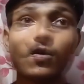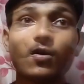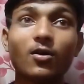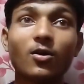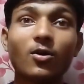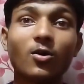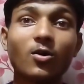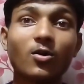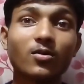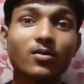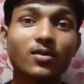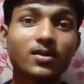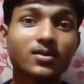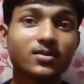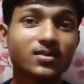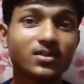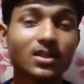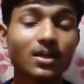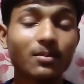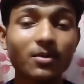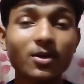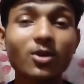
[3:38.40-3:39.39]
और
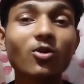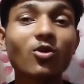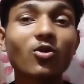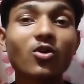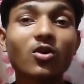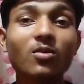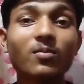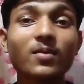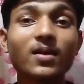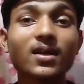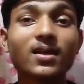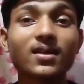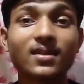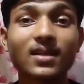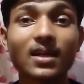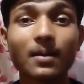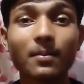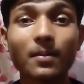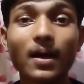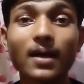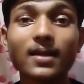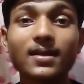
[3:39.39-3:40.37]
सभी लोगों में कितना
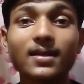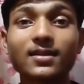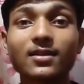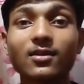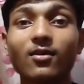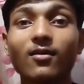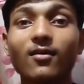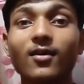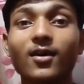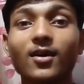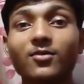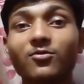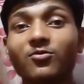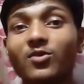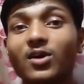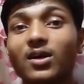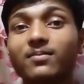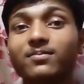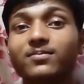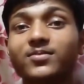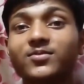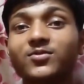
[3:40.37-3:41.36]
पाया जाता होगा तो
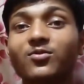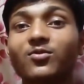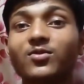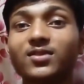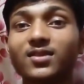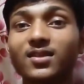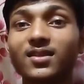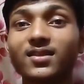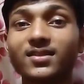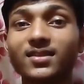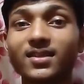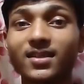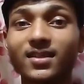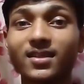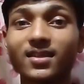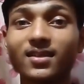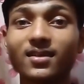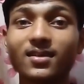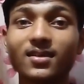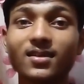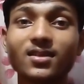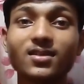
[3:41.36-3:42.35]
आप सोच लीजिए कि
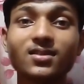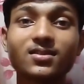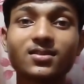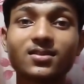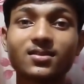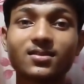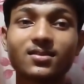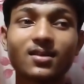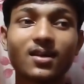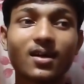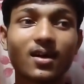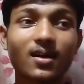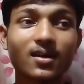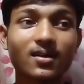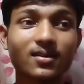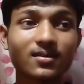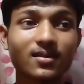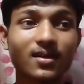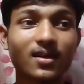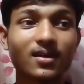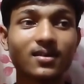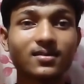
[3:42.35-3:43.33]
इस अगर
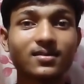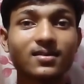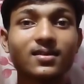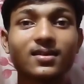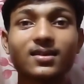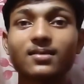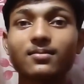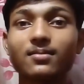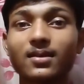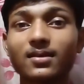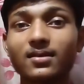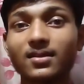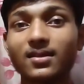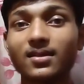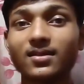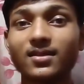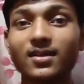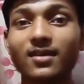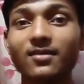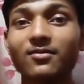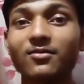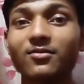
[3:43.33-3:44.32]
धरती की बात की
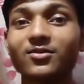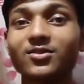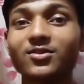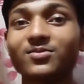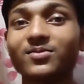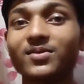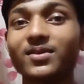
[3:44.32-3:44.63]
जाए तो उसमें